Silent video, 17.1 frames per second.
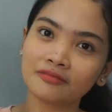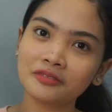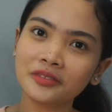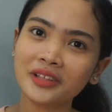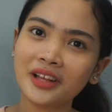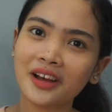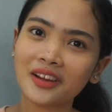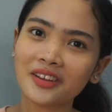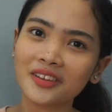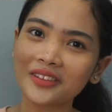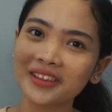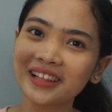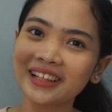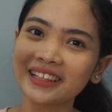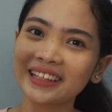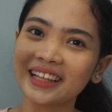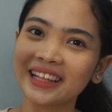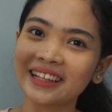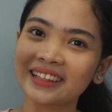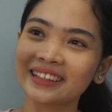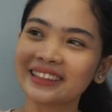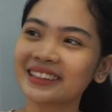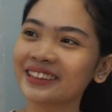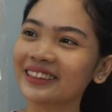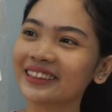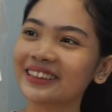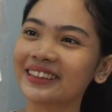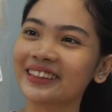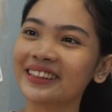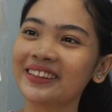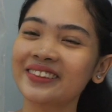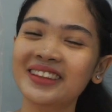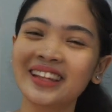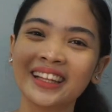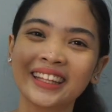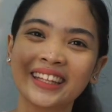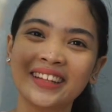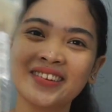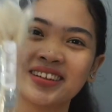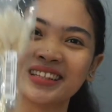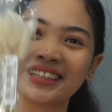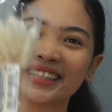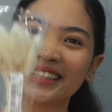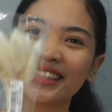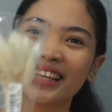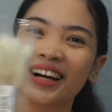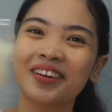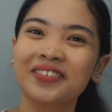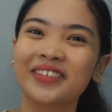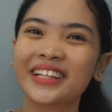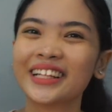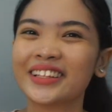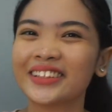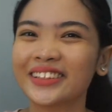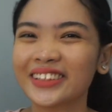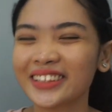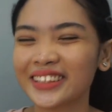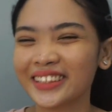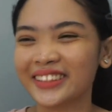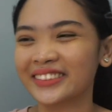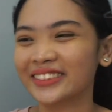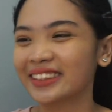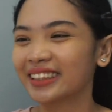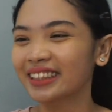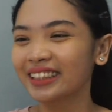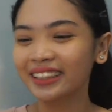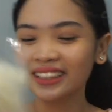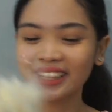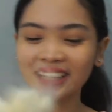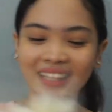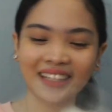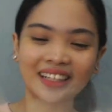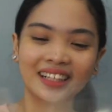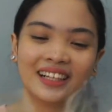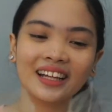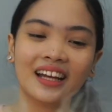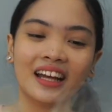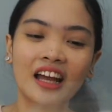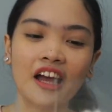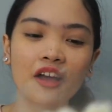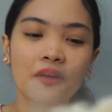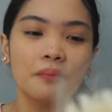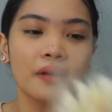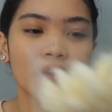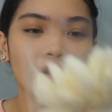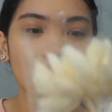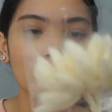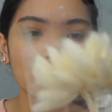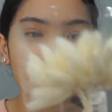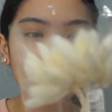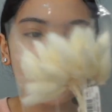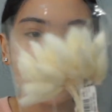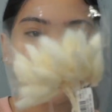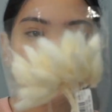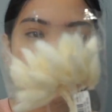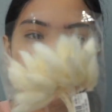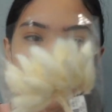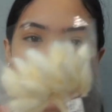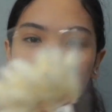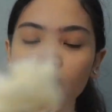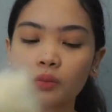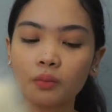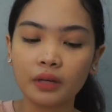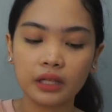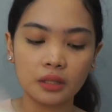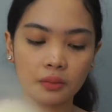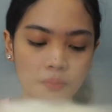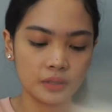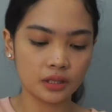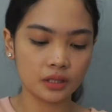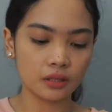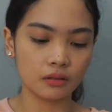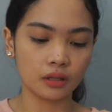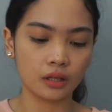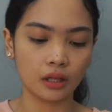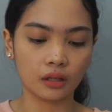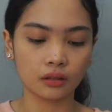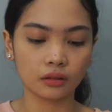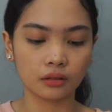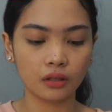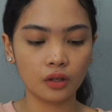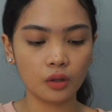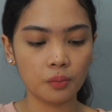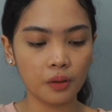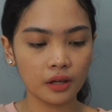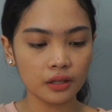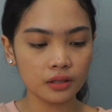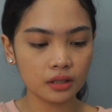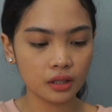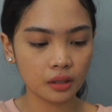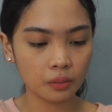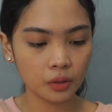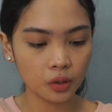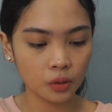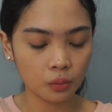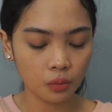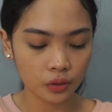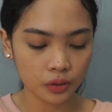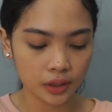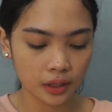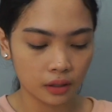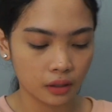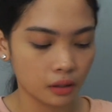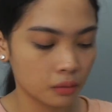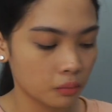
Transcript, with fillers: Lakit lang din. Hindi masasabi ko cute. Pero parang medyo manipis eh. Hindi pa kasi siya binubuksan.